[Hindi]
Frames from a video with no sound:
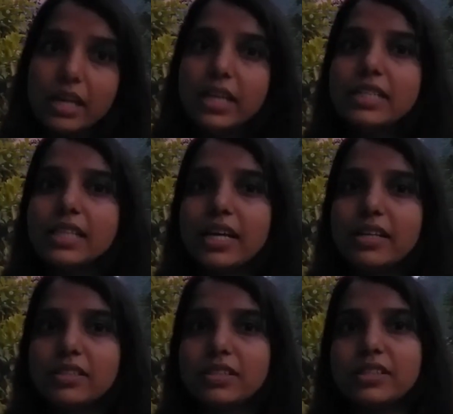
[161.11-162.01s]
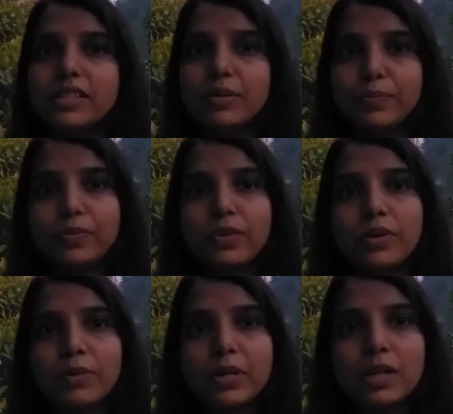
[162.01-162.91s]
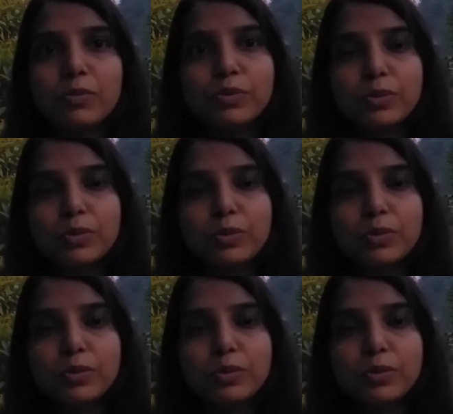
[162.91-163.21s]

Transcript: ये सारी चीज़ें मतलब